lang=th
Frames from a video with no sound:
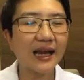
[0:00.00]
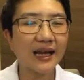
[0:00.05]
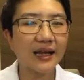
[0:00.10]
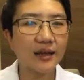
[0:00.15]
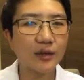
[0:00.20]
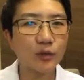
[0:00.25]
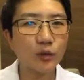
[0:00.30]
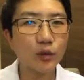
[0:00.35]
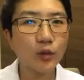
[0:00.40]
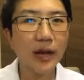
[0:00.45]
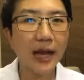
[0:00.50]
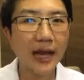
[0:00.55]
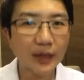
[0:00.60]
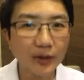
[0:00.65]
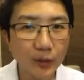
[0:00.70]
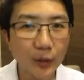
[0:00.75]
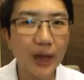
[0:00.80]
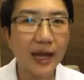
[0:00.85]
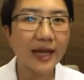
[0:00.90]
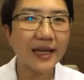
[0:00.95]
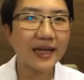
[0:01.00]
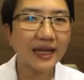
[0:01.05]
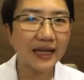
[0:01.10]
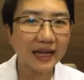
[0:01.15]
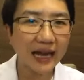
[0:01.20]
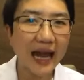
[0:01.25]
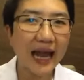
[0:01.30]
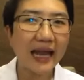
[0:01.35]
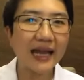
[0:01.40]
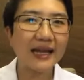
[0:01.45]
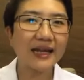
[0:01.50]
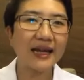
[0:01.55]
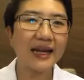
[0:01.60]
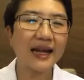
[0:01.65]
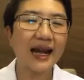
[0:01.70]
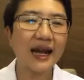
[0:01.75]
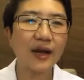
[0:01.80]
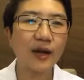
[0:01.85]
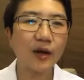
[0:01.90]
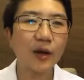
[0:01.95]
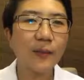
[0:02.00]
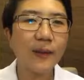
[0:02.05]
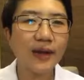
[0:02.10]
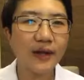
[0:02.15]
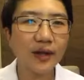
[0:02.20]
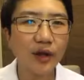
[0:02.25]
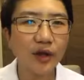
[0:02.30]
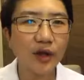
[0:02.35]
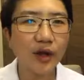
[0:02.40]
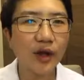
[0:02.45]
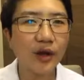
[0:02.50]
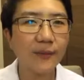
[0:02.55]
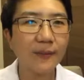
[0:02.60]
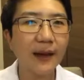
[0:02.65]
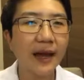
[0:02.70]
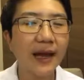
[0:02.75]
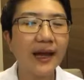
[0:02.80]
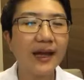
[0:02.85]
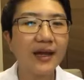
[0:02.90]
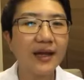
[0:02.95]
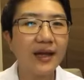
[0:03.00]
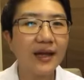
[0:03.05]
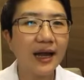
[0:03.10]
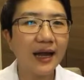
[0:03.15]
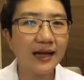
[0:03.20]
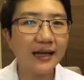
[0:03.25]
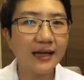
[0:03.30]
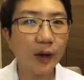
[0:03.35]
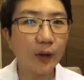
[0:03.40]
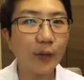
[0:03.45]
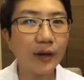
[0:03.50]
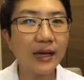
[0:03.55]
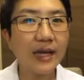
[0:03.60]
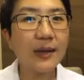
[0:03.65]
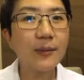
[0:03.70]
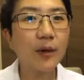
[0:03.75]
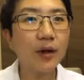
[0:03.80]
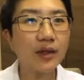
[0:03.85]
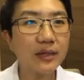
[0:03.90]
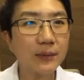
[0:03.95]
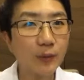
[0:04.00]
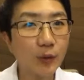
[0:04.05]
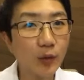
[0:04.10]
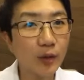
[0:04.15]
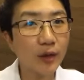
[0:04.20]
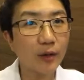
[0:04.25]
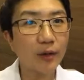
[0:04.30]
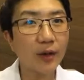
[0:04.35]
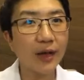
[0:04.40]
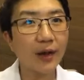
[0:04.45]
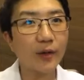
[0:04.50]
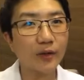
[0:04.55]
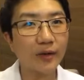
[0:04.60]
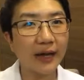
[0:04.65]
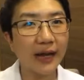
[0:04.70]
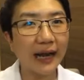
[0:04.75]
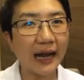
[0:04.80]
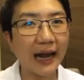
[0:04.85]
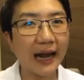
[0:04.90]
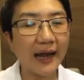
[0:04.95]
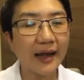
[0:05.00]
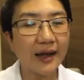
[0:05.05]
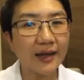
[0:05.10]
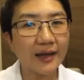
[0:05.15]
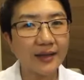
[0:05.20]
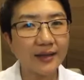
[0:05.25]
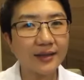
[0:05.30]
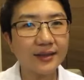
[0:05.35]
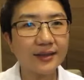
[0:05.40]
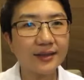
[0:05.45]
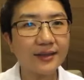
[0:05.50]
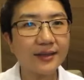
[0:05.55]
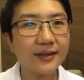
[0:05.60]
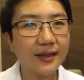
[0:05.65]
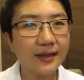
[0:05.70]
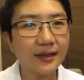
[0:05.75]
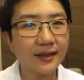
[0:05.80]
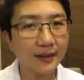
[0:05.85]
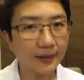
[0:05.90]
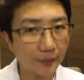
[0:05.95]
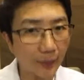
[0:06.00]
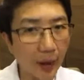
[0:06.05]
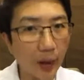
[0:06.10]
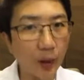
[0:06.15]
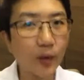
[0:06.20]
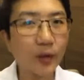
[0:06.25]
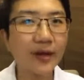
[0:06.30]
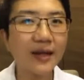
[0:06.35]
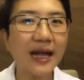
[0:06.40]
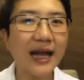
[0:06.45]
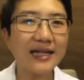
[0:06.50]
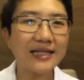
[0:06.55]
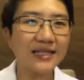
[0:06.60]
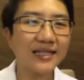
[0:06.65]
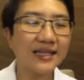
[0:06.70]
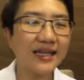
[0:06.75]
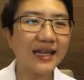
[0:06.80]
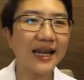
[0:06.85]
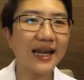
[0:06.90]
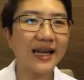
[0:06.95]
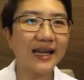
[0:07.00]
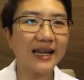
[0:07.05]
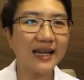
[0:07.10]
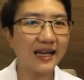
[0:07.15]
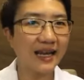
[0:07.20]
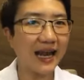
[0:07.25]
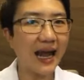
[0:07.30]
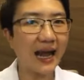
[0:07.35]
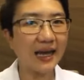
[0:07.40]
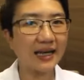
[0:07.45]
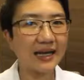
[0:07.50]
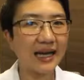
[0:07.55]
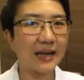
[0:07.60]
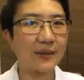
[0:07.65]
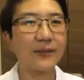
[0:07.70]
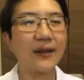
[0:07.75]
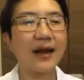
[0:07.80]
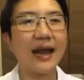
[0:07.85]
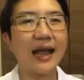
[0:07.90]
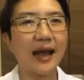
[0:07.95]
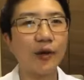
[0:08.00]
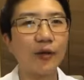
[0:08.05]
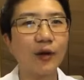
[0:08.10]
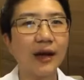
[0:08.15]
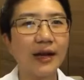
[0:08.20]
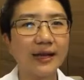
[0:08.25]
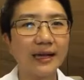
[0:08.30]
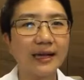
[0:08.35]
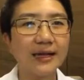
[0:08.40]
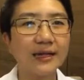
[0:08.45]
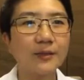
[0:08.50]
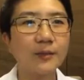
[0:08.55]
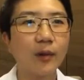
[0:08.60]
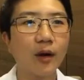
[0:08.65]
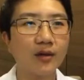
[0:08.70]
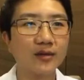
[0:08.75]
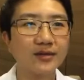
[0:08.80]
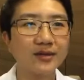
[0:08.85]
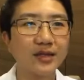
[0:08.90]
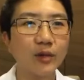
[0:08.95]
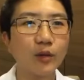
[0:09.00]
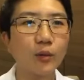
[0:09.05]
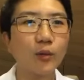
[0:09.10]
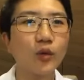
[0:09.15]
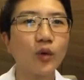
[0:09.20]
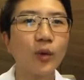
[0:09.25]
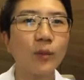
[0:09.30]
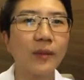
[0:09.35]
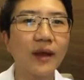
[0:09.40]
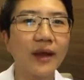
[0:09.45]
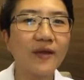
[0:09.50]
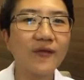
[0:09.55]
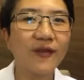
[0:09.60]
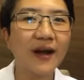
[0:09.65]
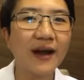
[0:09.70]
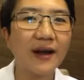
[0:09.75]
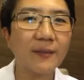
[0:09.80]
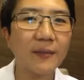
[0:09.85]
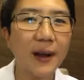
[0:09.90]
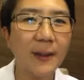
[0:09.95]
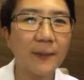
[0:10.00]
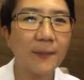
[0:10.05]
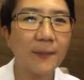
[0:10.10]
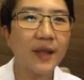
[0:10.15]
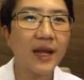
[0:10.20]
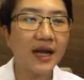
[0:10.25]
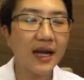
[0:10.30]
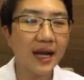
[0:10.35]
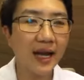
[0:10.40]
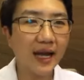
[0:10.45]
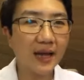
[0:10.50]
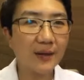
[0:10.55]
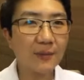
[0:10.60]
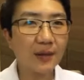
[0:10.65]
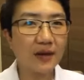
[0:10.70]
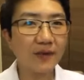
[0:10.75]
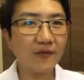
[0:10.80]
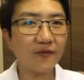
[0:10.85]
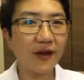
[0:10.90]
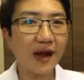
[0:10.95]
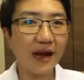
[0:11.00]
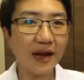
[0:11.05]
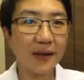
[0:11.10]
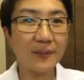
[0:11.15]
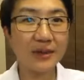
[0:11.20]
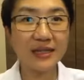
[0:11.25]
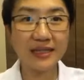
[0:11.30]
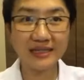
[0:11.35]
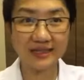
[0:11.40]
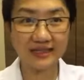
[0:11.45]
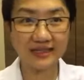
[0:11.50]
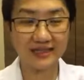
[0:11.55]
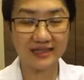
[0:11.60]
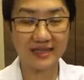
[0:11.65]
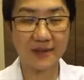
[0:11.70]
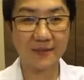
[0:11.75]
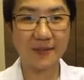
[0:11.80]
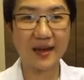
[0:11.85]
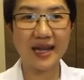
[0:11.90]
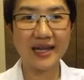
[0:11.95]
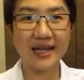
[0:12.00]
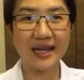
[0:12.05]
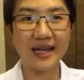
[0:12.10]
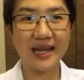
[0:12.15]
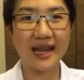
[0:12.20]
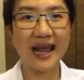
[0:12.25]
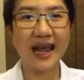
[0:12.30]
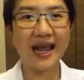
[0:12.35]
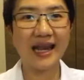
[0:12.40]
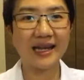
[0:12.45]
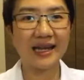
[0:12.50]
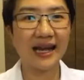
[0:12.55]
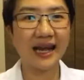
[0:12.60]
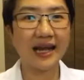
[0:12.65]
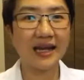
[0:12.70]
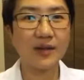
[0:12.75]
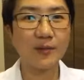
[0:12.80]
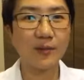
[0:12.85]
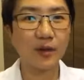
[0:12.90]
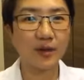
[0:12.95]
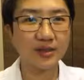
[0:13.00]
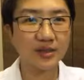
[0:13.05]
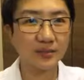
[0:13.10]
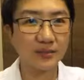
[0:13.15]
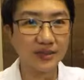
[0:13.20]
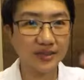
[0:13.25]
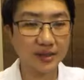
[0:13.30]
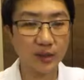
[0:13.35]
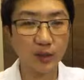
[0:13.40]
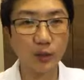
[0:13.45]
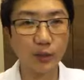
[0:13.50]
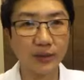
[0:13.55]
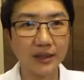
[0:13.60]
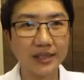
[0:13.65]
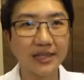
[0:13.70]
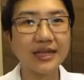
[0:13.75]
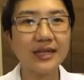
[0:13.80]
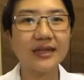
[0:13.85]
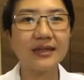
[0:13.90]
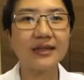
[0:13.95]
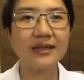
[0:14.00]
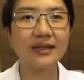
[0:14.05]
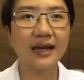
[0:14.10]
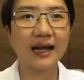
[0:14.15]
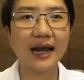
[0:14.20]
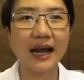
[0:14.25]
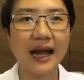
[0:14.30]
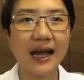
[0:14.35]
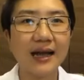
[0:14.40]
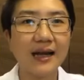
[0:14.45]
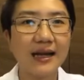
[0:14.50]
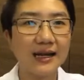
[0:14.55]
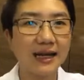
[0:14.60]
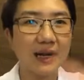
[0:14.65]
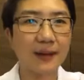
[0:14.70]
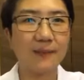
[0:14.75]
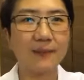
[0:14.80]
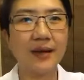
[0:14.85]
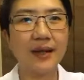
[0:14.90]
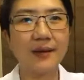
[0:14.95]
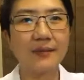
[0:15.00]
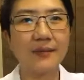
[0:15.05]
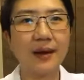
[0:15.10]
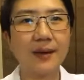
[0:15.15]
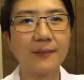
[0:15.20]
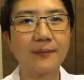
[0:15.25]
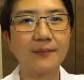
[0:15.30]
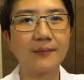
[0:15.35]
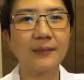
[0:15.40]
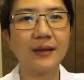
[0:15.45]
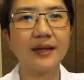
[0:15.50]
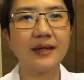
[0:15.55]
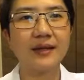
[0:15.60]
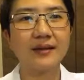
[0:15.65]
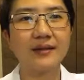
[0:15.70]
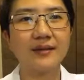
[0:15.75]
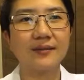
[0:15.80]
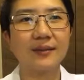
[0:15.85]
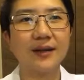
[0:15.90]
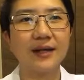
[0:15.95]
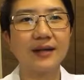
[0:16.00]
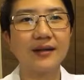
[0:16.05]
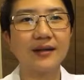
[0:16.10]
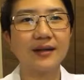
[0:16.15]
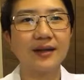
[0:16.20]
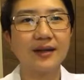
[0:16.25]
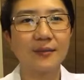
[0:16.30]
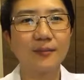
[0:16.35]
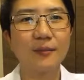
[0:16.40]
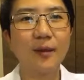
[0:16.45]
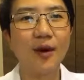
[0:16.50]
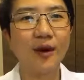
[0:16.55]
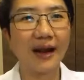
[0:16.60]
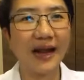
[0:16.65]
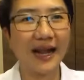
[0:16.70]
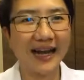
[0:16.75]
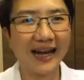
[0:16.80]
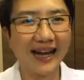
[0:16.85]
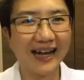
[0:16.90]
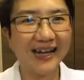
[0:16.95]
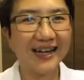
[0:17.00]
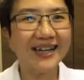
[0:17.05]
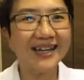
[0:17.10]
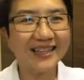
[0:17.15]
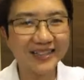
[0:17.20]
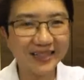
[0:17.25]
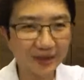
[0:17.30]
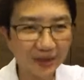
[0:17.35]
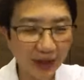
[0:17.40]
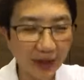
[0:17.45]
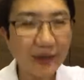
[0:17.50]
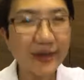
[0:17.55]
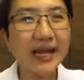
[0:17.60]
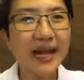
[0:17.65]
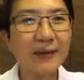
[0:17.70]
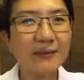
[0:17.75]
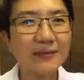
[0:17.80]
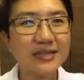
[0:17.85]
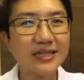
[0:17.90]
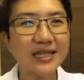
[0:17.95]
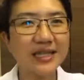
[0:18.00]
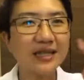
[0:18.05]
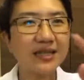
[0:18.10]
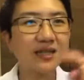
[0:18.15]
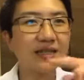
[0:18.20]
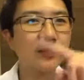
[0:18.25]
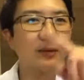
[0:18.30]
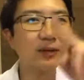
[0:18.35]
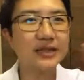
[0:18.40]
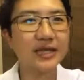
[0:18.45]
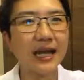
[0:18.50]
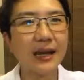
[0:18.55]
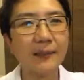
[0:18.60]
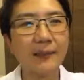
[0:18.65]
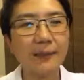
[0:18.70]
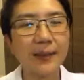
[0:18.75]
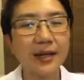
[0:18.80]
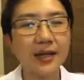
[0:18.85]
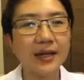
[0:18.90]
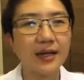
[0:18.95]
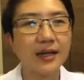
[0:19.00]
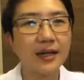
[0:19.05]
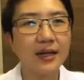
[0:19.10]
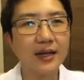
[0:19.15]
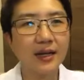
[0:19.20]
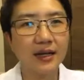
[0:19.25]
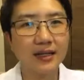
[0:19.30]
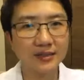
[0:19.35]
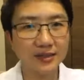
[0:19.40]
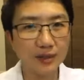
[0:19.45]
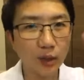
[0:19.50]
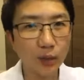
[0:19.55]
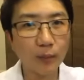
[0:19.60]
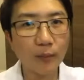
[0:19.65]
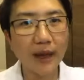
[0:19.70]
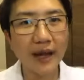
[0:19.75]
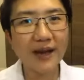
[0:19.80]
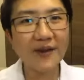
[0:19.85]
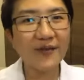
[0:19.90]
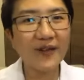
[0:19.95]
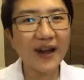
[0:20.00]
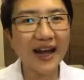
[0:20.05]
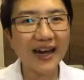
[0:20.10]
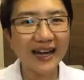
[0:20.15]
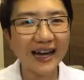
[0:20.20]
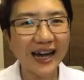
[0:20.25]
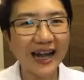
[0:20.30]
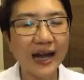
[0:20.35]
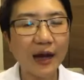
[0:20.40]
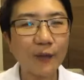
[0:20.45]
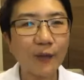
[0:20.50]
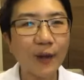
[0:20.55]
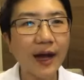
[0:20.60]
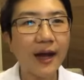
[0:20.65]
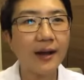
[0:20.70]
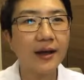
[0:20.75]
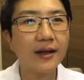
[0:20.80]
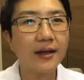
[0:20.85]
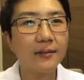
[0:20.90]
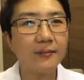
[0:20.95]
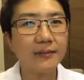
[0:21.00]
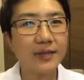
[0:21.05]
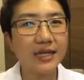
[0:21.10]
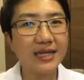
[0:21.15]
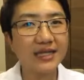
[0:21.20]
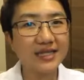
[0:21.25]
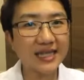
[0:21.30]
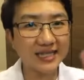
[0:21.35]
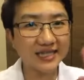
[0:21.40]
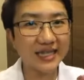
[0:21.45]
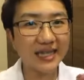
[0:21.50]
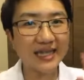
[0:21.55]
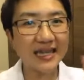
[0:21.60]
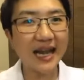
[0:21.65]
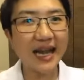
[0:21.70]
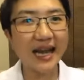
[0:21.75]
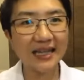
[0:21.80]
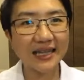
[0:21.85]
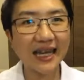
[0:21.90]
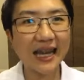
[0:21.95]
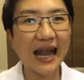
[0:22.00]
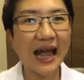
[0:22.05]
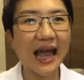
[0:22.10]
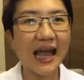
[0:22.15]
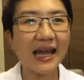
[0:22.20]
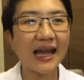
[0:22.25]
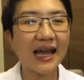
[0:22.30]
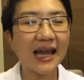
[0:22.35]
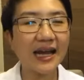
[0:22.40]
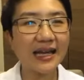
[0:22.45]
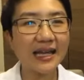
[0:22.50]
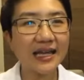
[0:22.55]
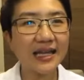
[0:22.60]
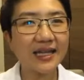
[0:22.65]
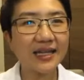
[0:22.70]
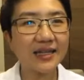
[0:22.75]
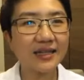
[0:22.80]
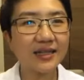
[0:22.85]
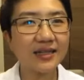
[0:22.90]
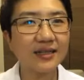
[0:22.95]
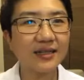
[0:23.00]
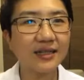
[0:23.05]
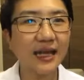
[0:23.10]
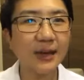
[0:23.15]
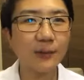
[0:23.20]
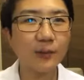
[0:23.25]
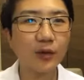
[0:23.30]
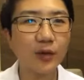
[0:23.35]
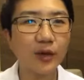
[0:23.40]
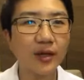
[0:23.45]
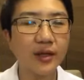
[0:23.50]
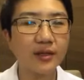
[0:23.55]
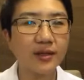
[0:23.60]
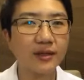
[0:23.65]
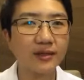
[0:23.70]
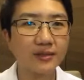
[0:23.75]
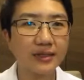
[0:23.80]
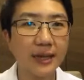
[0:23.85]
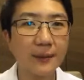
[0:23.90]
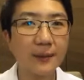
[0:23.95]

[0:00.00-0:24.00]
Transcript: ดูแลตัวเองยังไงนะคะ เราก็แบ่งย่อยๆไป เดี๋ยววันนี้หมอจะพูดเร็วๆนะคะ คือบางคนเนี่ยอาจจะเคยเห็นทางเน็ตมาแล้ว อันนี้คือหมอสรุปรวมมาให้ฟังแบบให้มันฟังแล้วมันจำได้ง่ายๆนะคะเดี๋ยวหมอจะมาสรุปอีกทีนึงนะคะ ทำเป็นแบบ เป็นเป็นบอกอะไรครับคือคราวนี้ทำจริงก็คือว่าจะทำเป็นสรุปมาให้ฟังนะคะ ว่ามี 7สัญญาณอันตราย อันนี้คือทำโดยสถาบัน